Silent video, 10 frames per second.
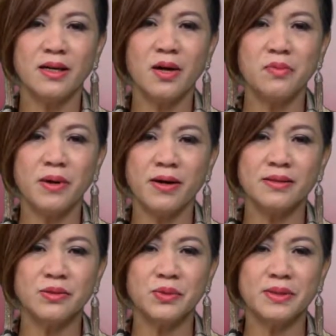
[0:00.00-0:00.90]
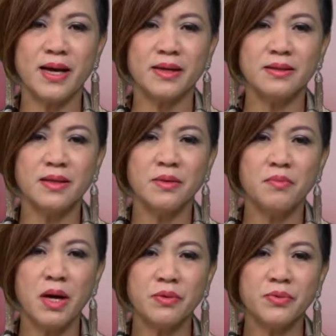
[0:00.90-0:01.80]
Ông An thuộc đảng
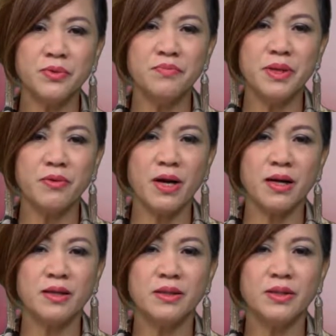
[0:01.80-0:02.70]
Barumira